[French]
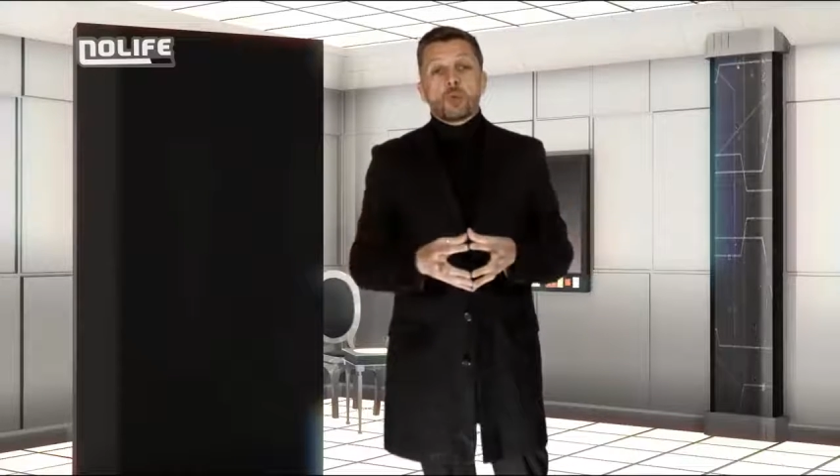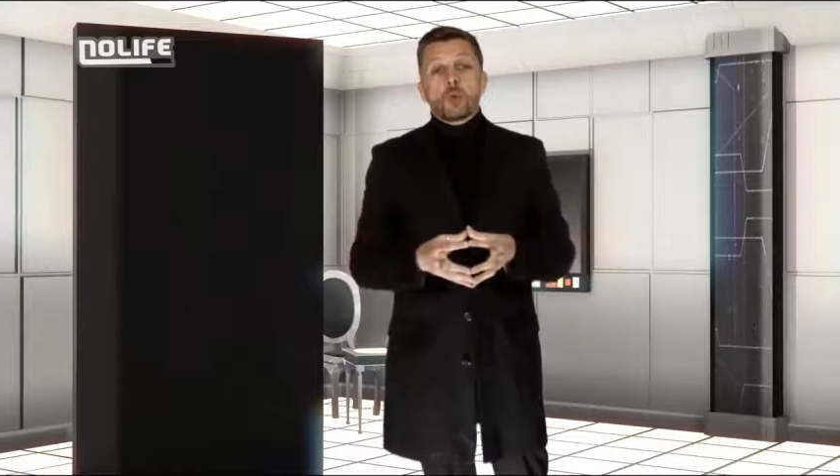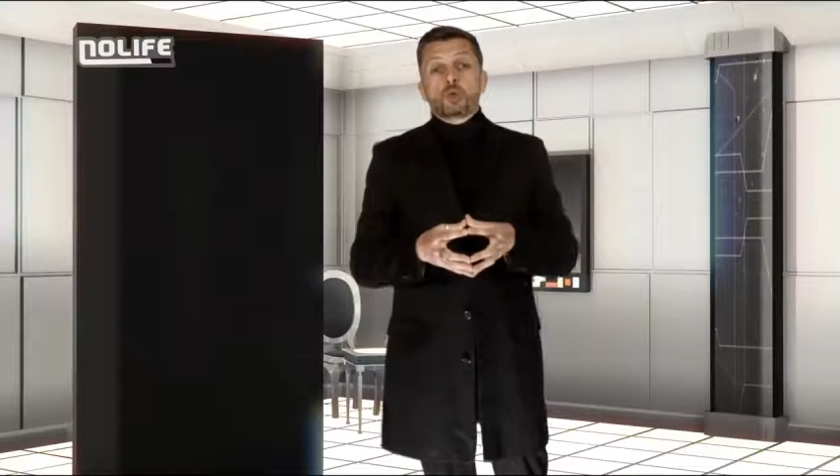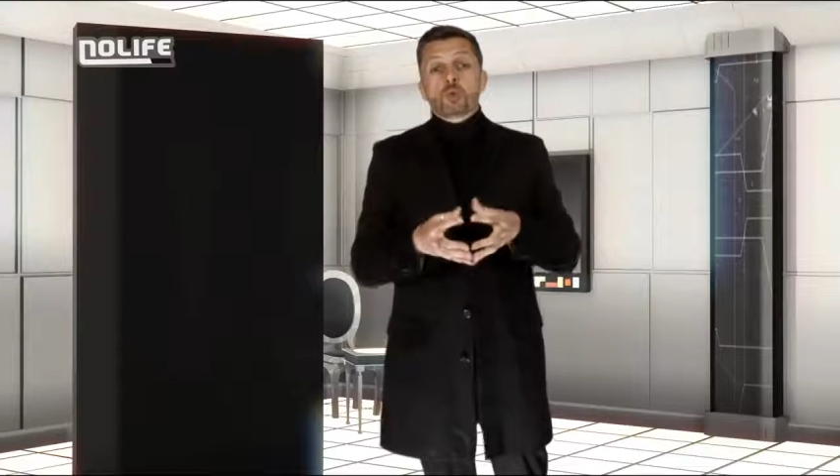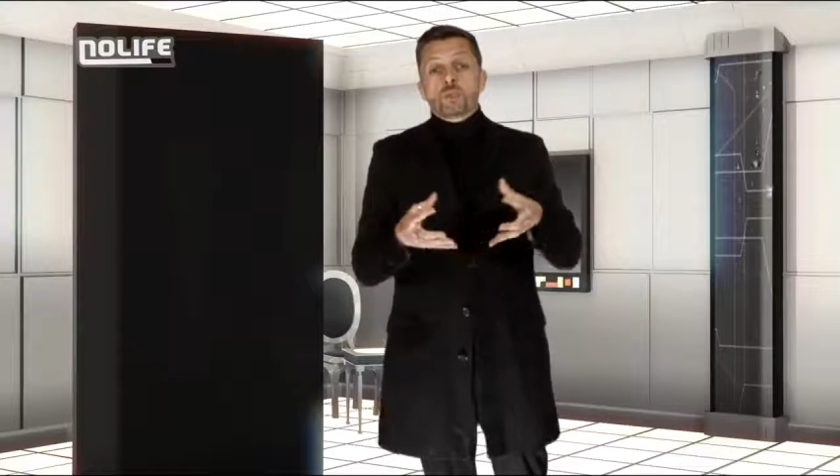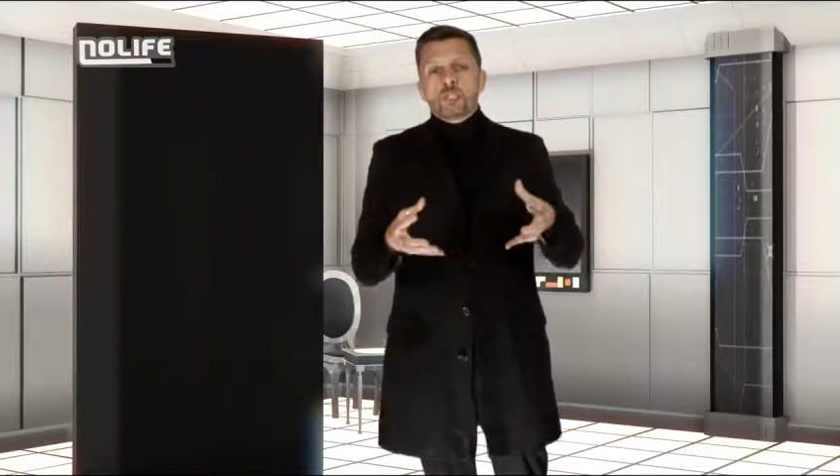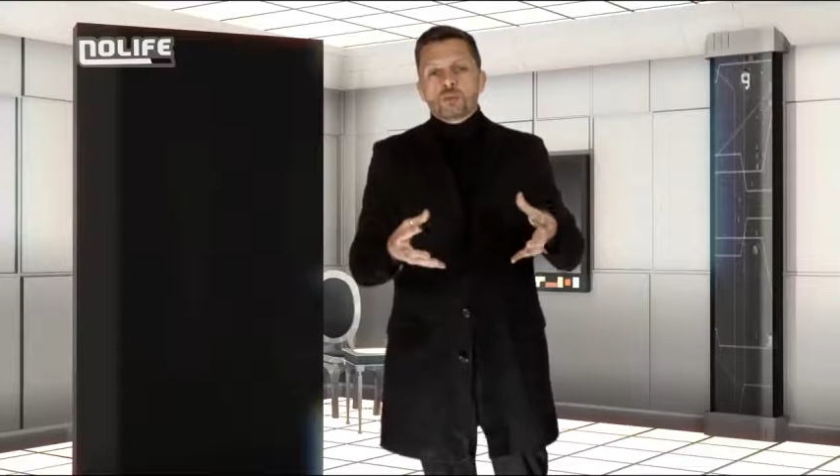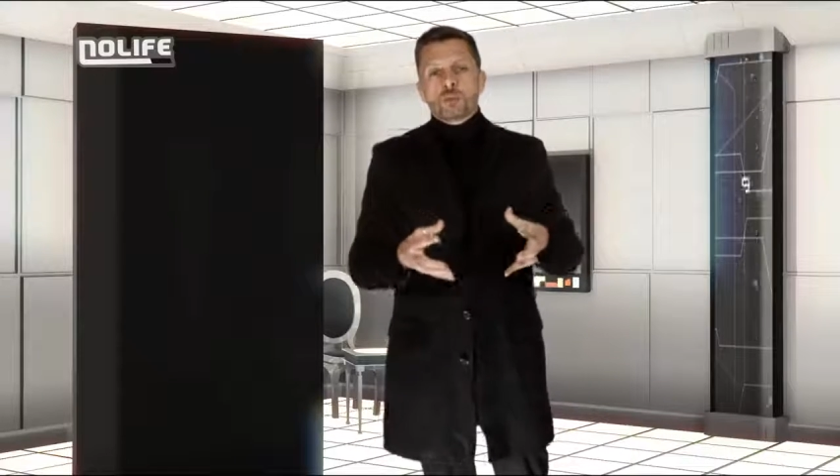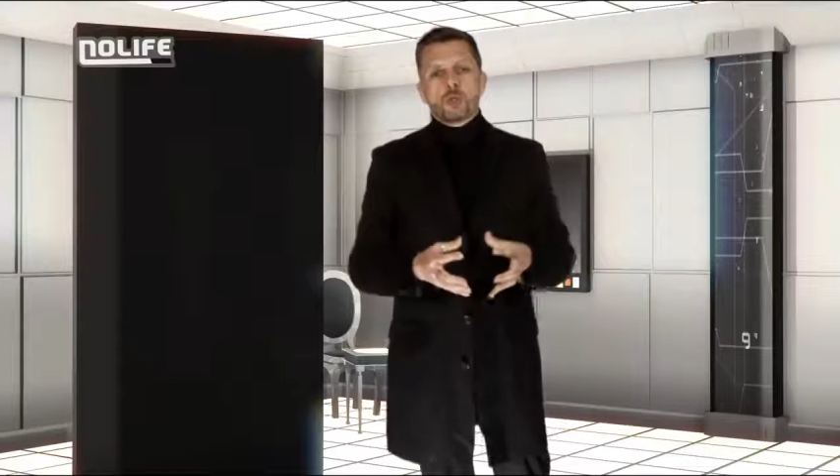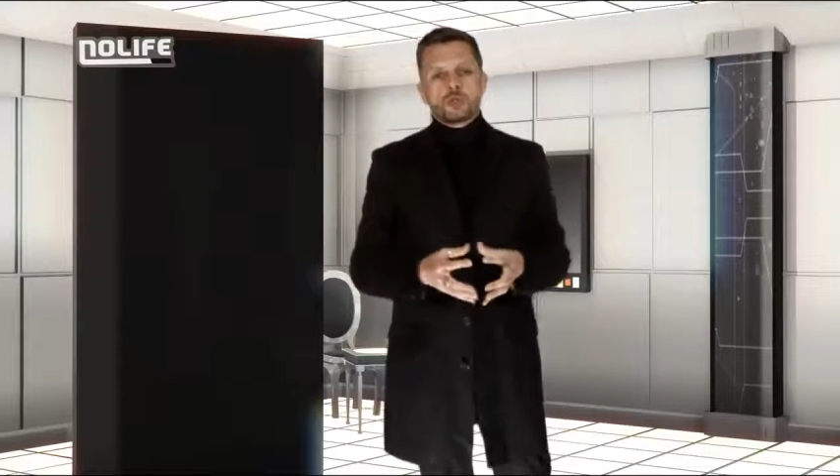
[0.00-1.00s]
retournées
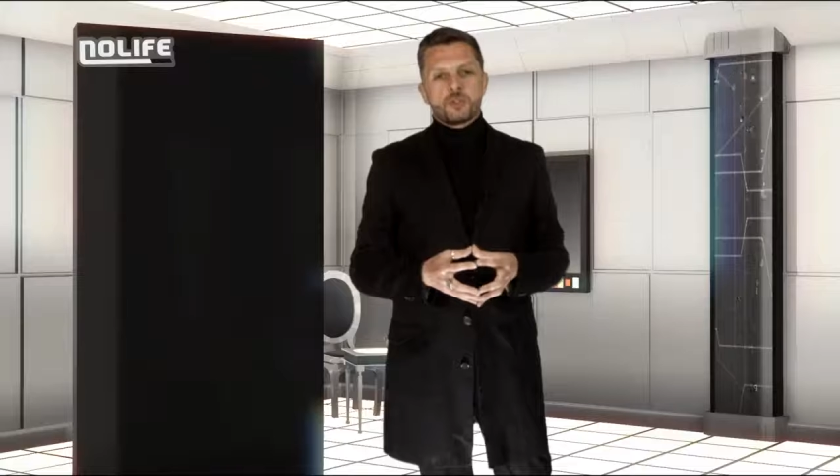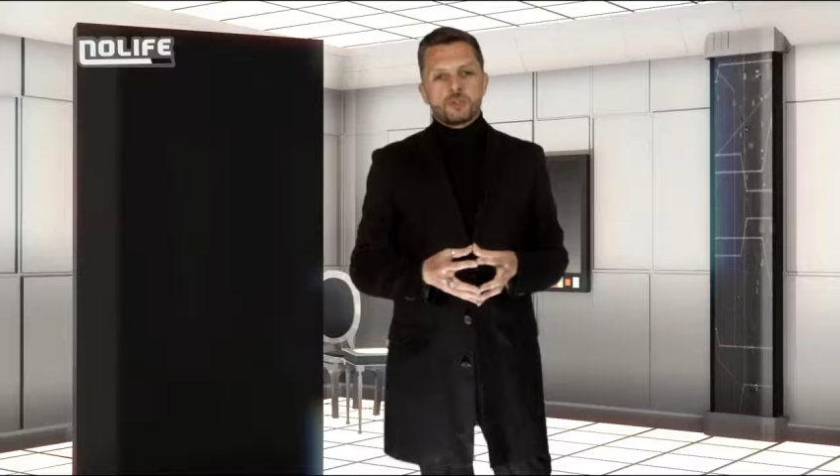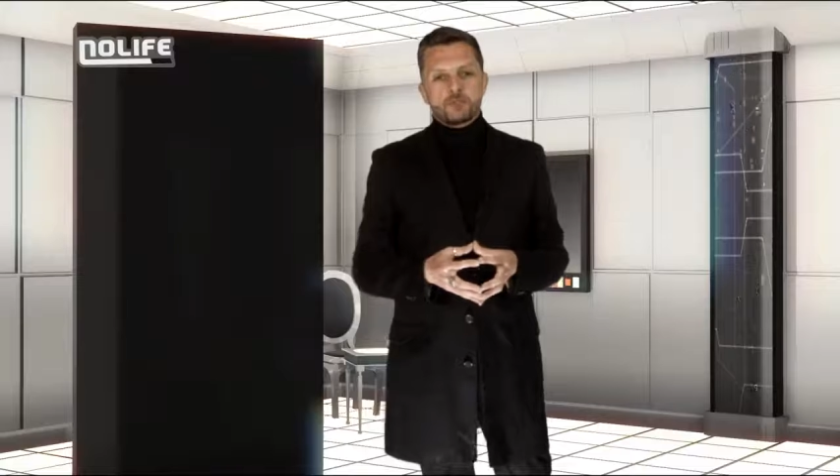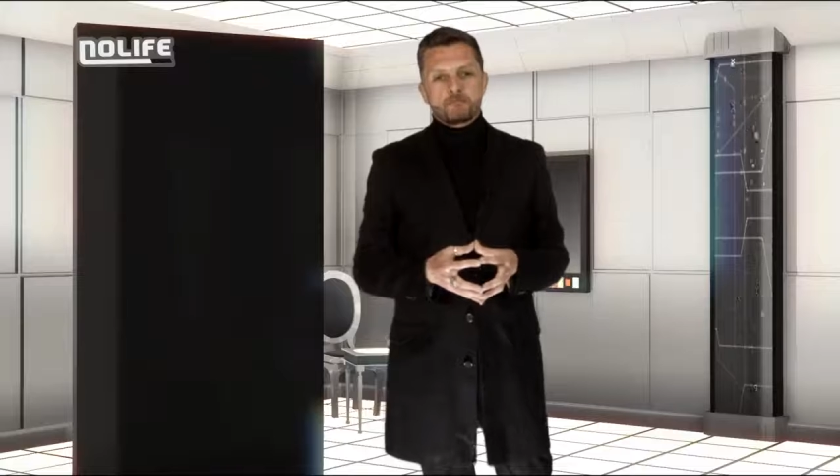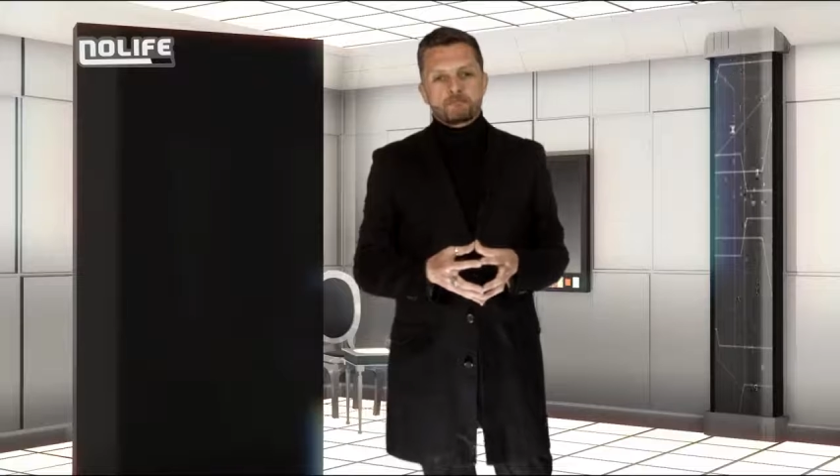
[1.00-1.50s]
contre leurs enfants.